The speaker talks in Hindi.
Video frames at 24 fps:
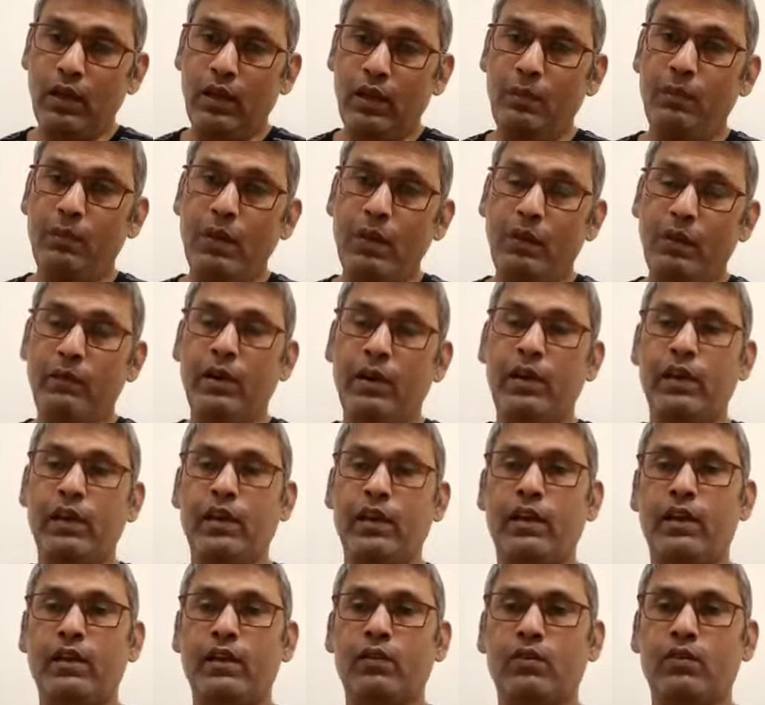इम्प्लीमेंट
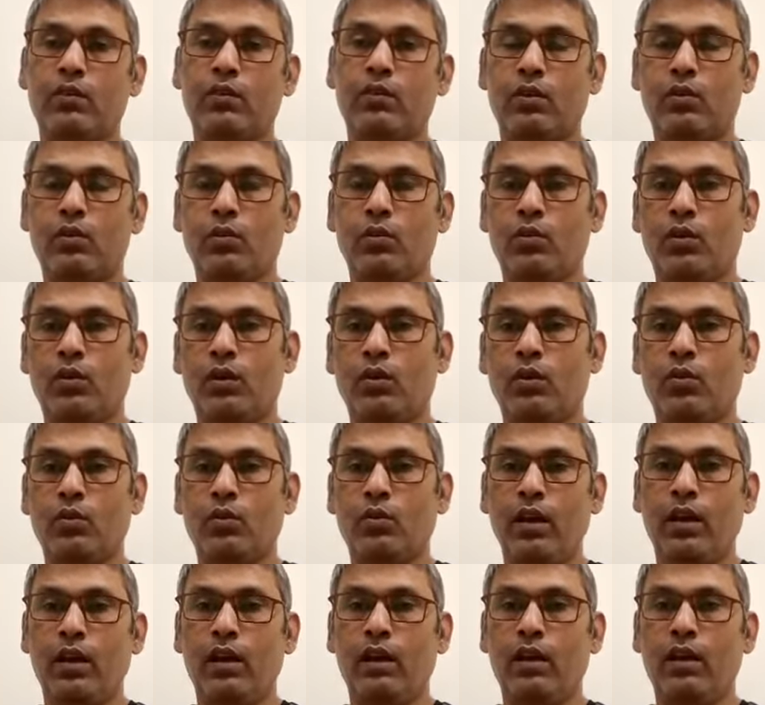करने की जरूरत होगी हम्म।
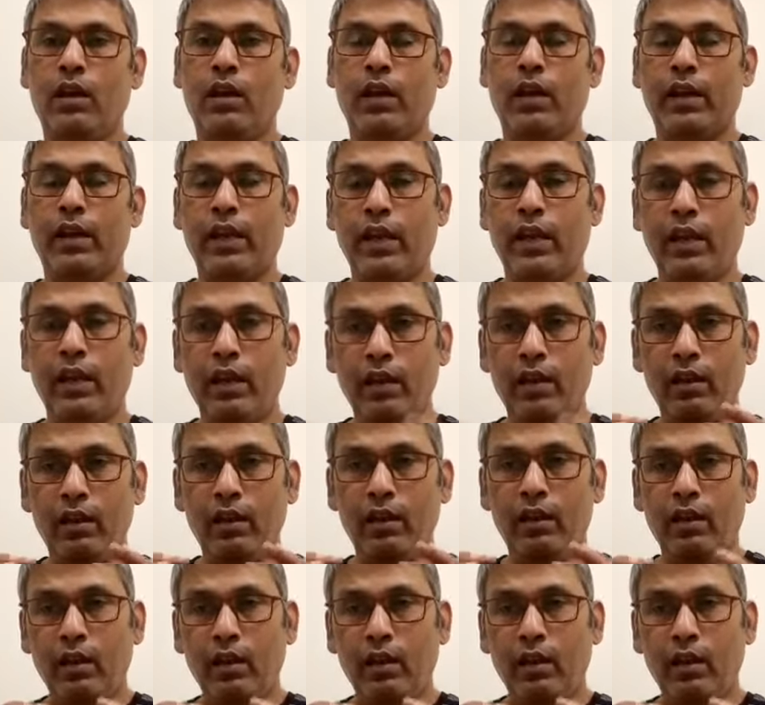क्योंकि अगेन